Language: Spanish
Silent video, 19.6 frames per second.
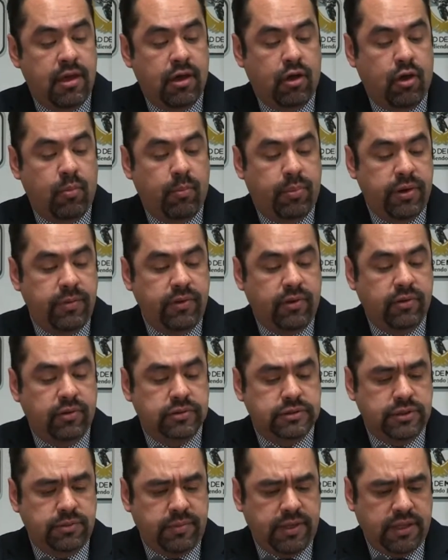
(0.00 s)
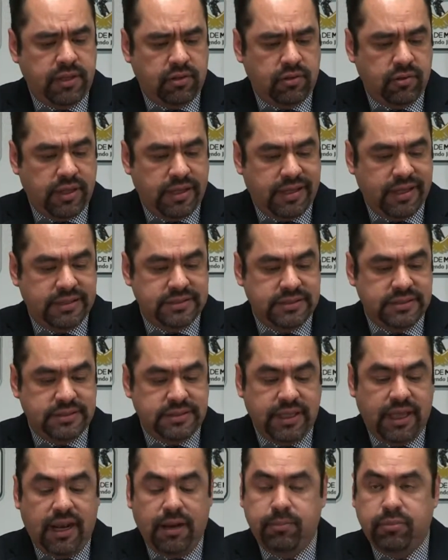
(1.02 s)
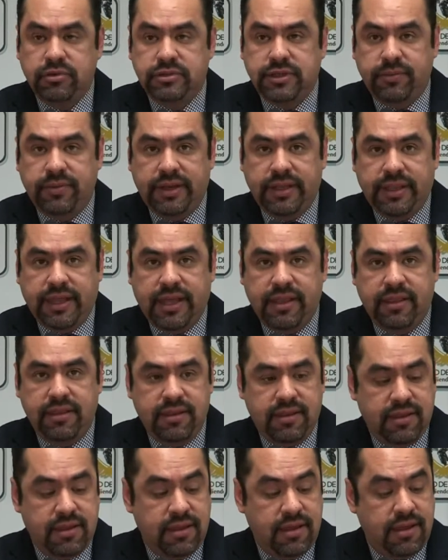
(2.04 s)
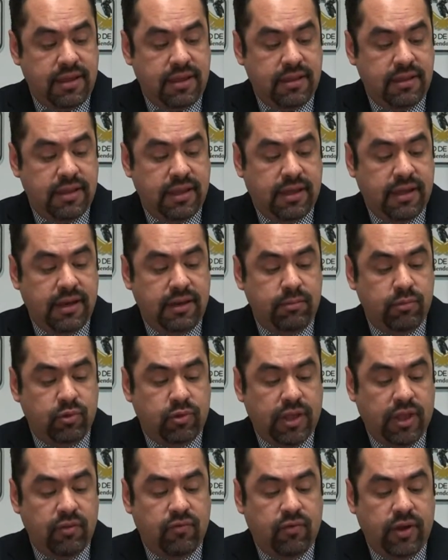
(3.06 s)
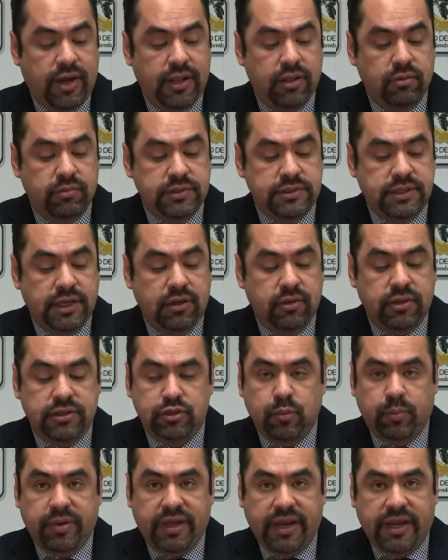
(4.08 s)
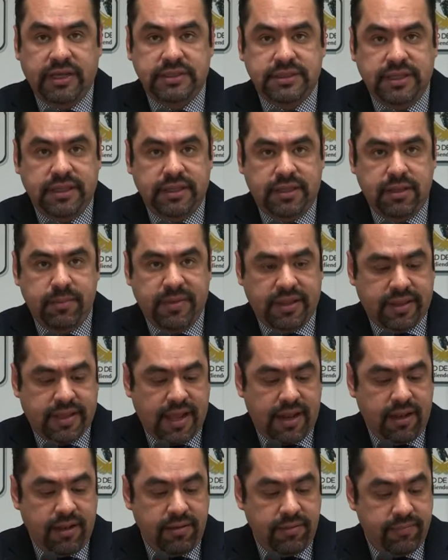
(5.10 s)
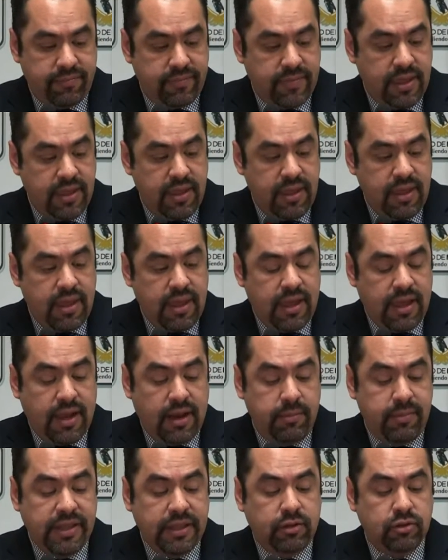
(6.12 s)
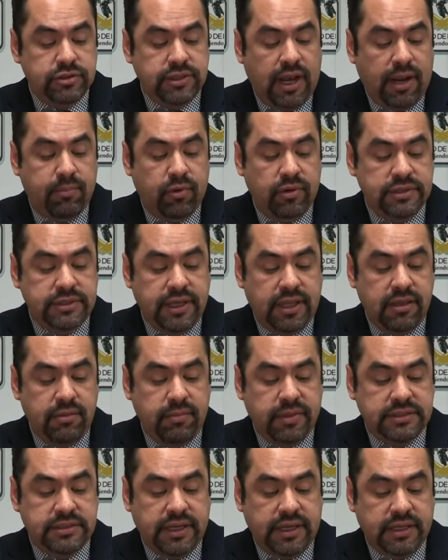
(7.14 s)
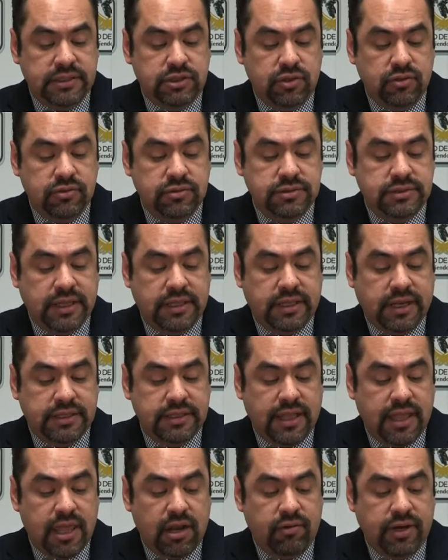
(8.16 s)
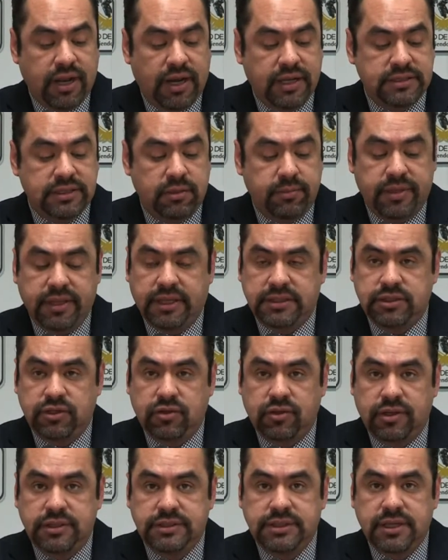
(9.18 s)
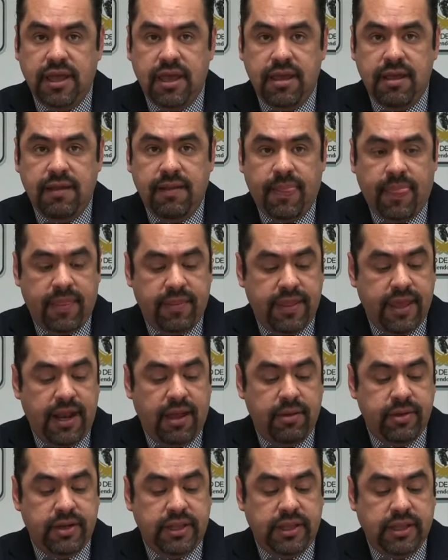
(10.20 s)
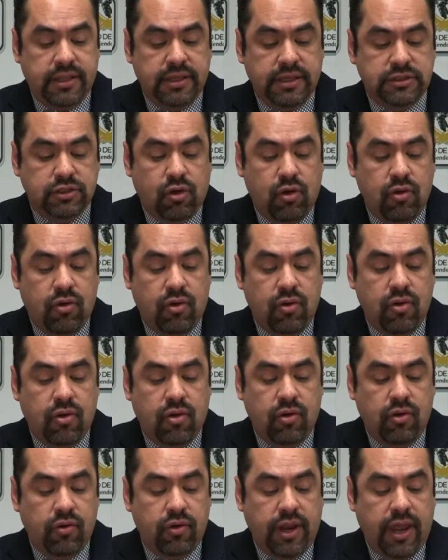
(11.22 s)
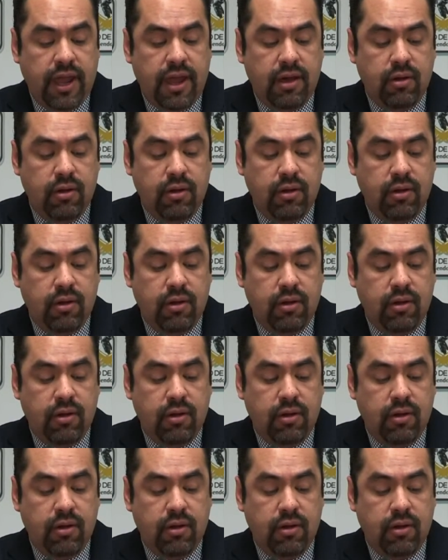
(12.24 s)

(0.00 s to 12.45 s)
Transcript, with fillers: Con previo conocimiento de que existía la posibilidad de que el imputado fuera al domicilio de su pareja sentimental, elementos de la Policía de Investigación se trasladaron a las inmediaciones de la Avenida Texcoco, Colonia